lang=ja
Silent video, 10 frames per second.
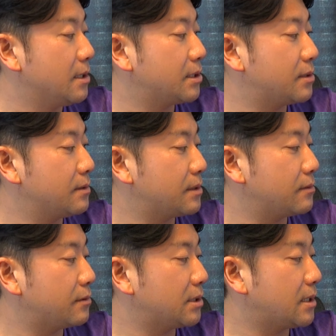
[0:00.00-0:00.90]
収
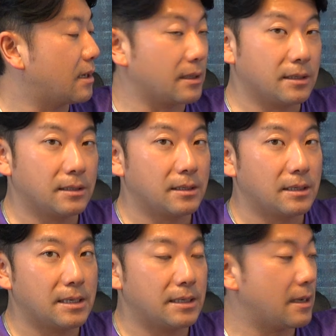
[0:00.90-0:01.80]
束したらね
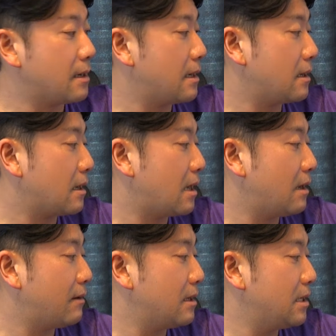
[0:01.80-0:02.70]
えー、なかなか
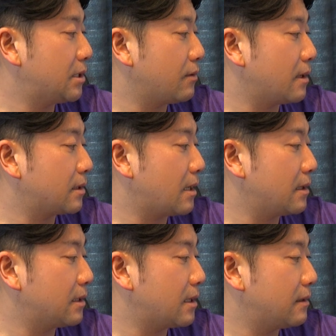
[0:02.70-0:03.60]
可愛い人が
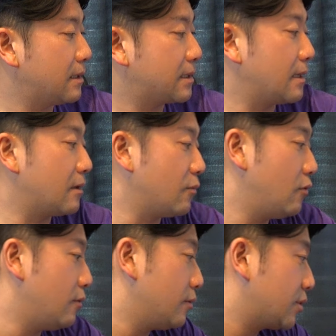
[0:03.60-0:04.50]
短期間ですけれど
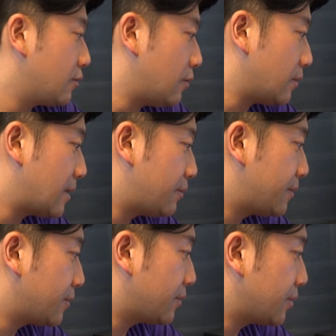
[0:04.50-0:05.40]
も、お嬢、ね、
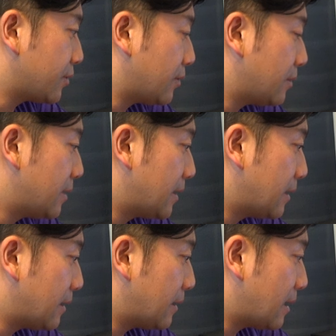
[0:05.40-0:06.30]
風俗嬢、
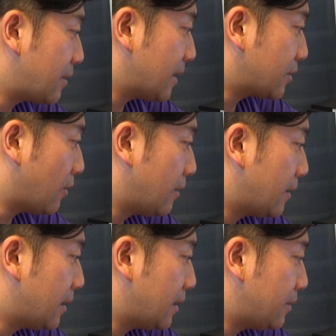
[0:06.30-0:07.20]
えー、やりますと。
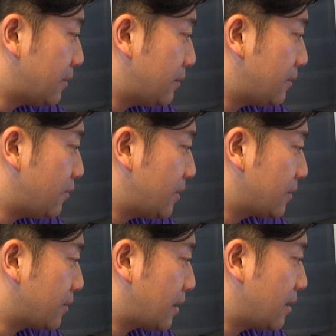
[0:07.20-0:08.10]
えー、ビ
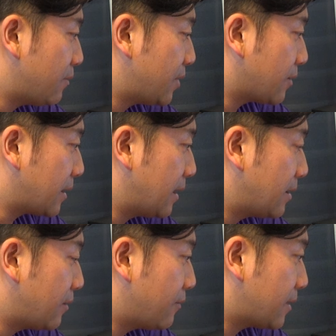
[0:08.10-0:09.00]
店に美女が
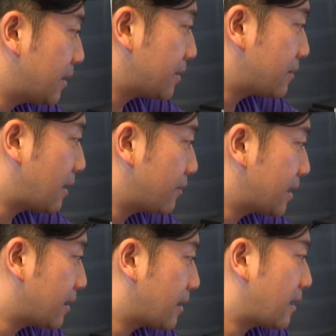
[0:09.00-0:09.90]
ね、入店する可能
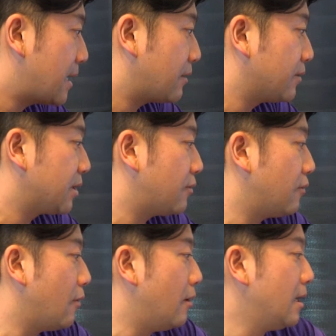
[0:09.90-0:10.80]
性が高いと持論を